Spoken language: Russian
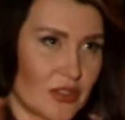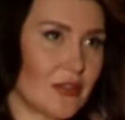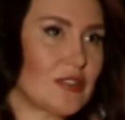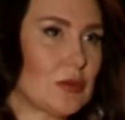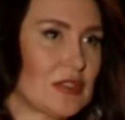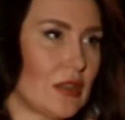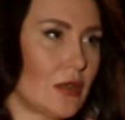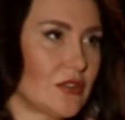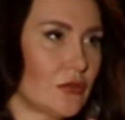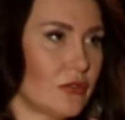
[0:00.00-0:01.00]
Давайте
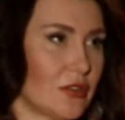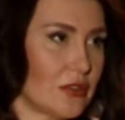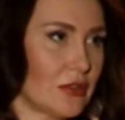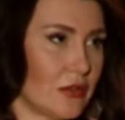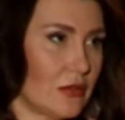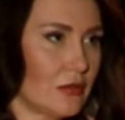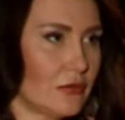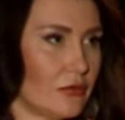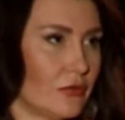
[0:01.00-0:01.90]
постараемся вот в, эти, э,